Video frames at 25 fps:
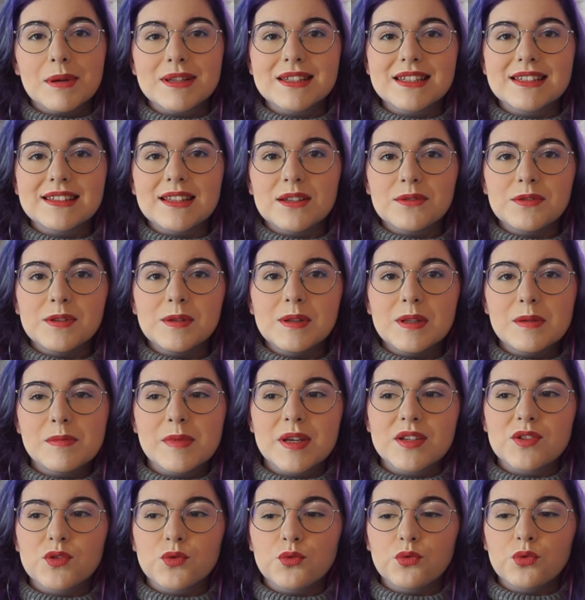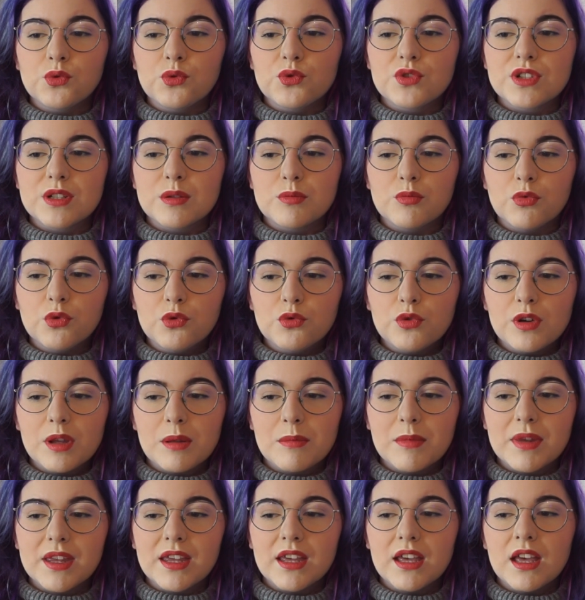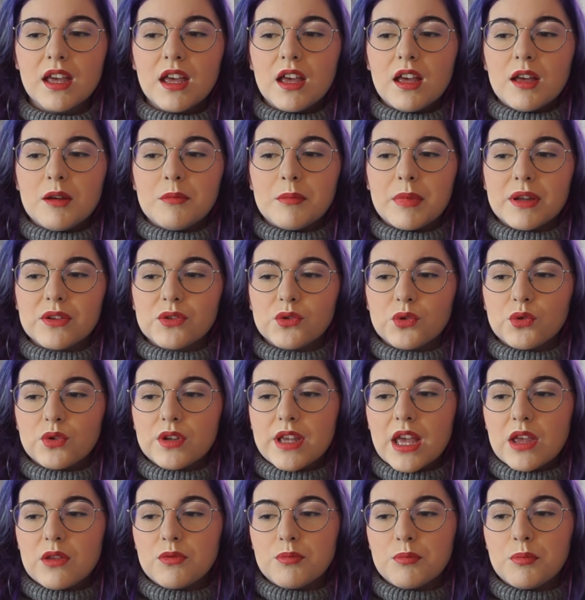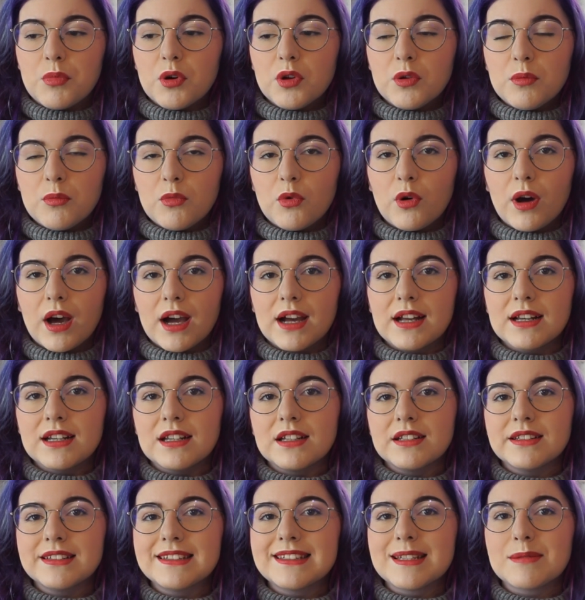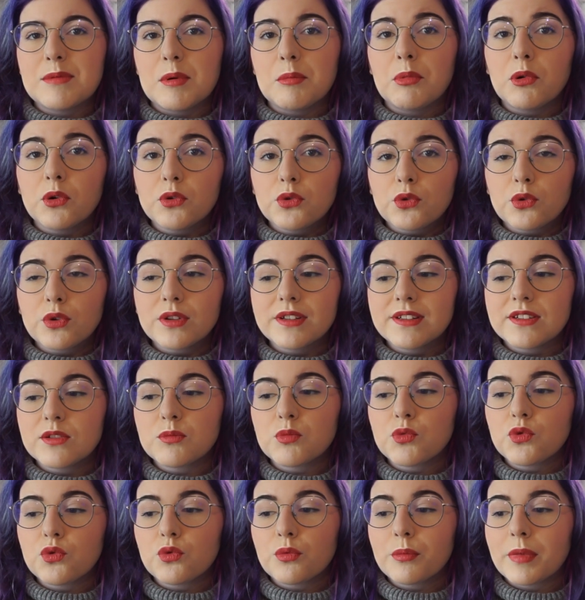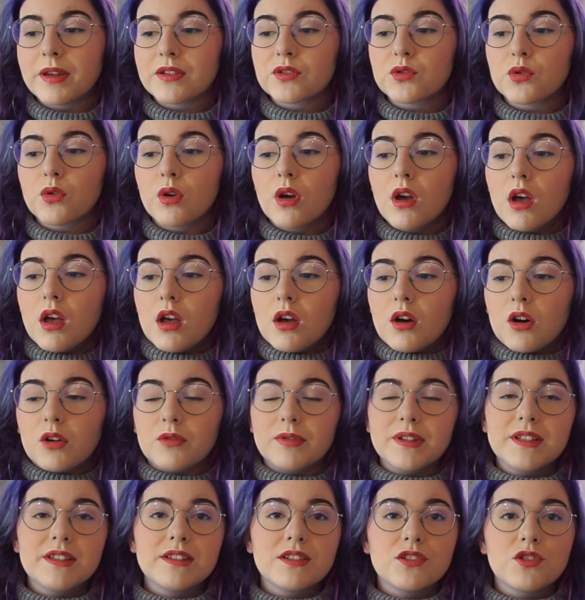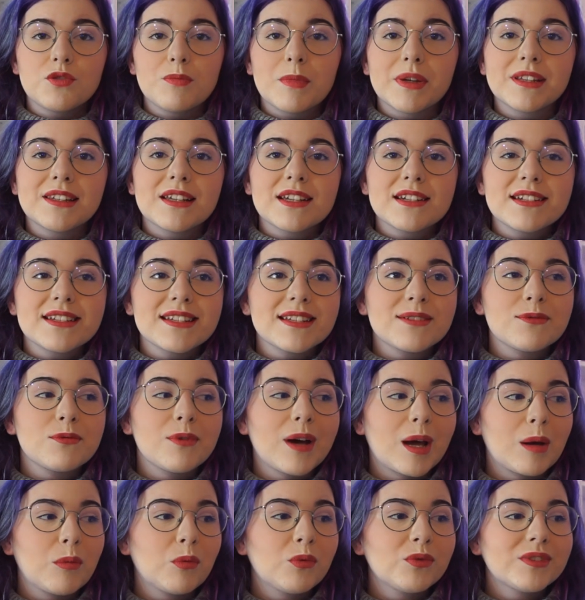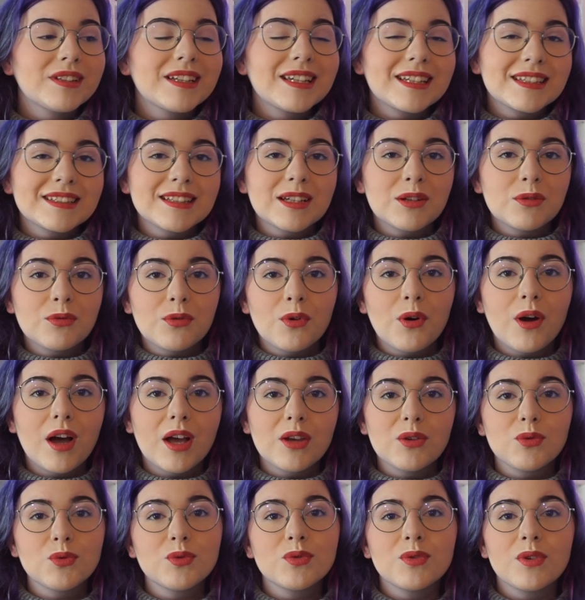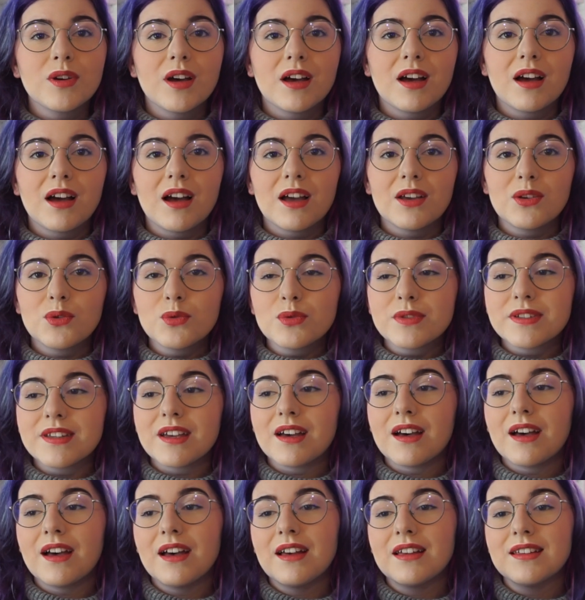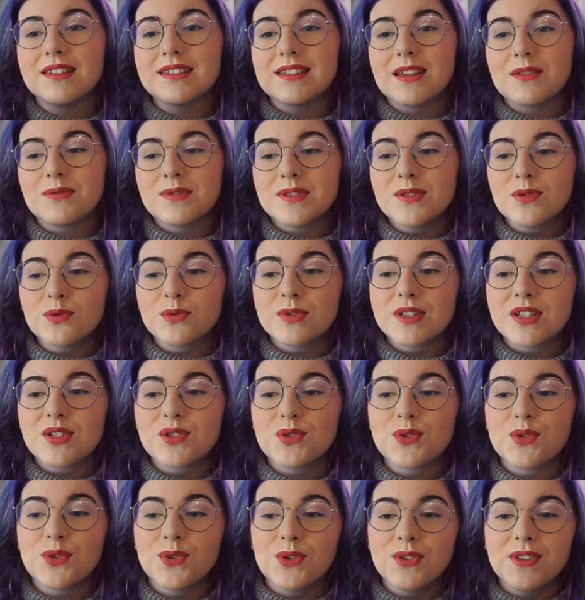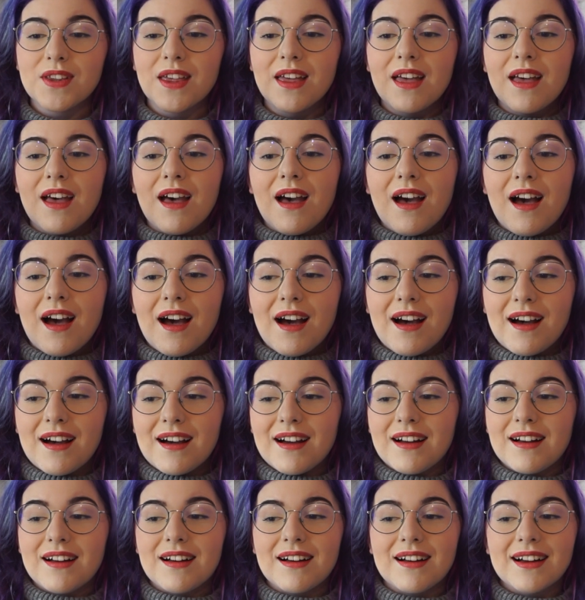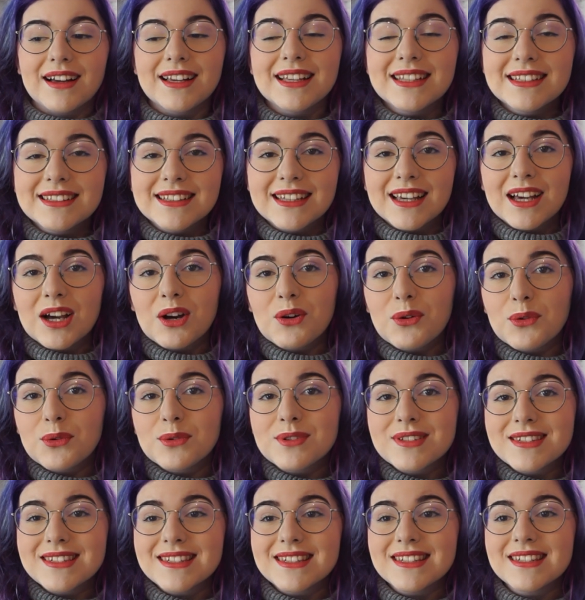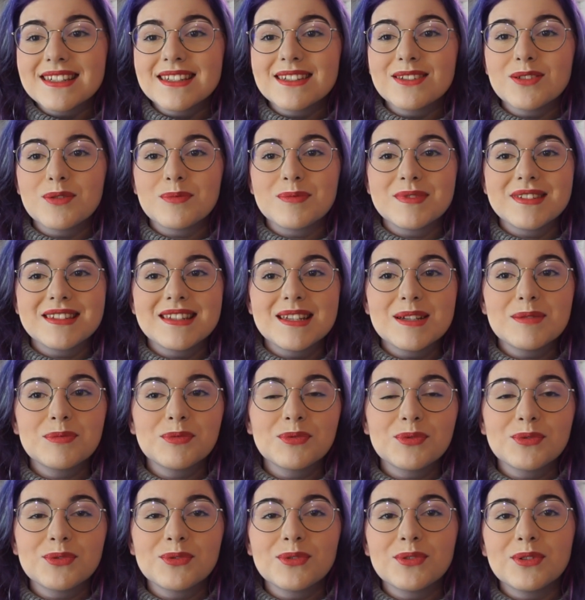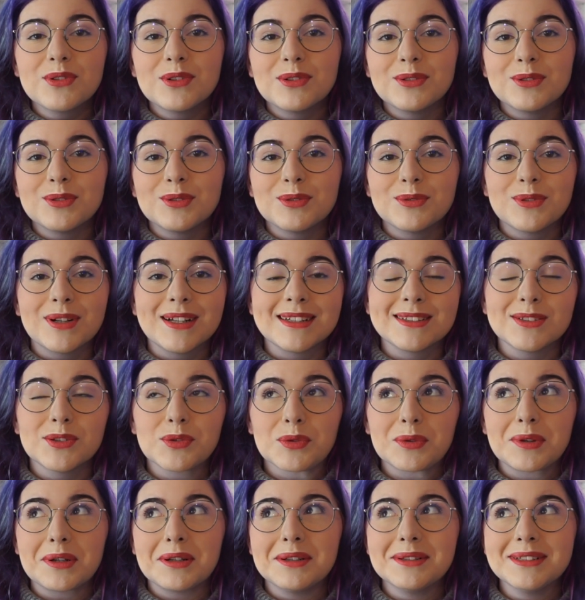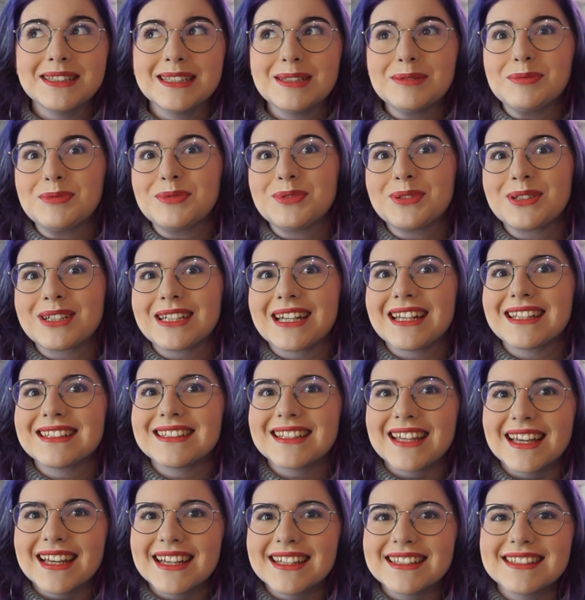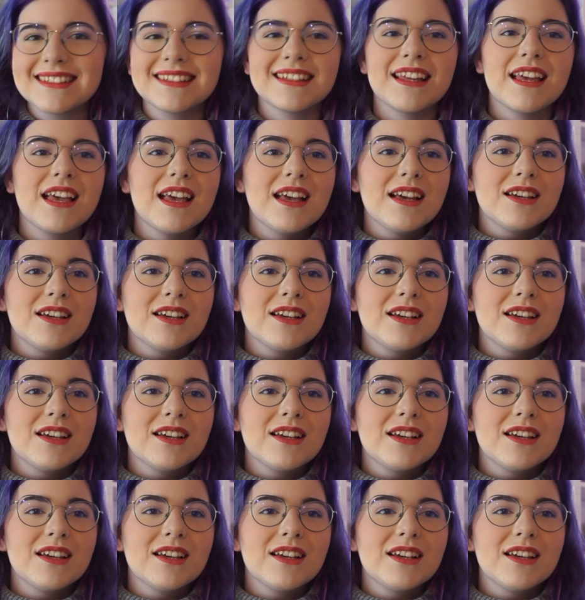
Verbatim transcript: C'est un film d'animation que j'ai beaucoup aimé parce qu'il y a une bonne morale, ça m'a procuré des émotions parce que en fait je m'attachais vraiment très très fort à, Utah, Yuta, sa vision des choses, à Rika aussi, ce petit démon, euh, enfin ce grand démon de classe S.